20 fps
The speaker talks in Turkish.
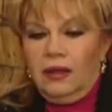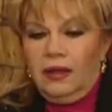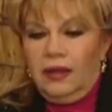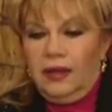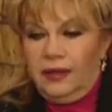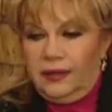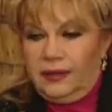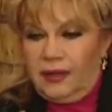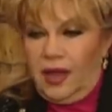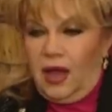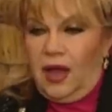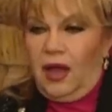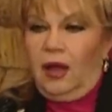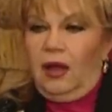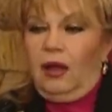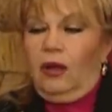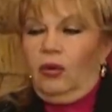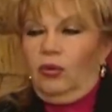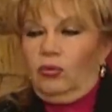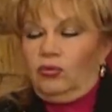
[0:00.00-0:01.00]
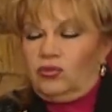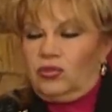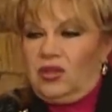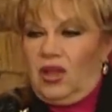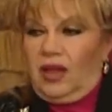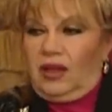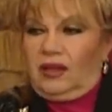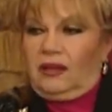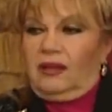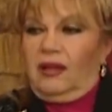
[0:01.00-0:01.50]
Eda
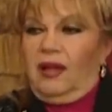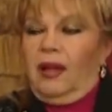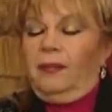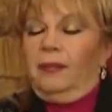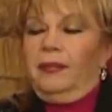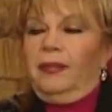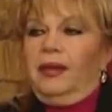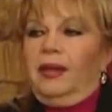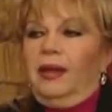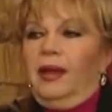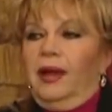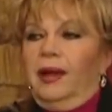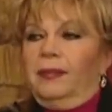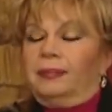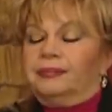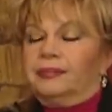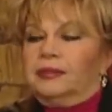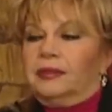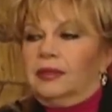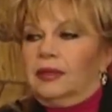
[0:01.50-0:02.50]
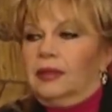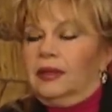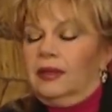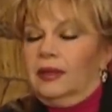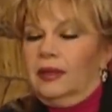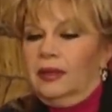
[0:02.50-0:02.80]
uzaktan mı yaptı?